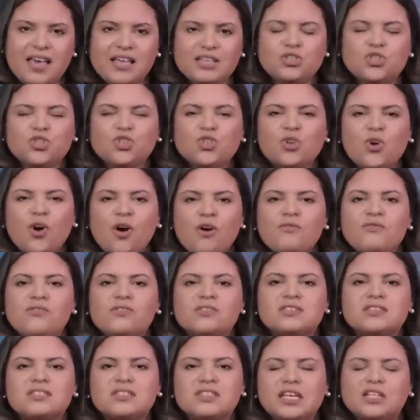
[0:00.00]
É só
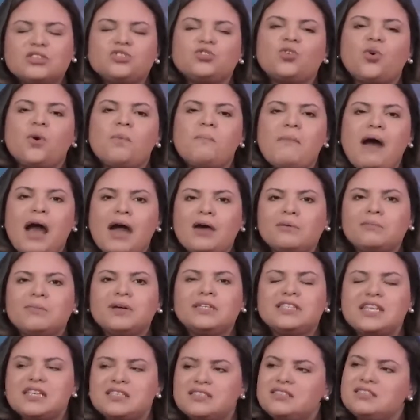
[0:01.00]
você tomar
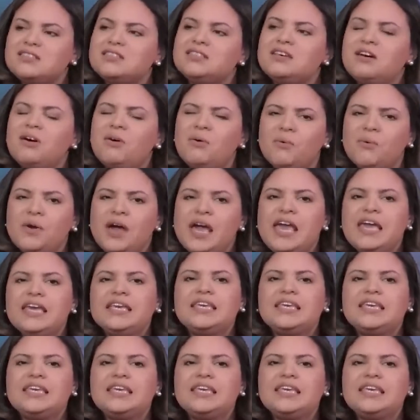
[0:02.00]
uma decisão,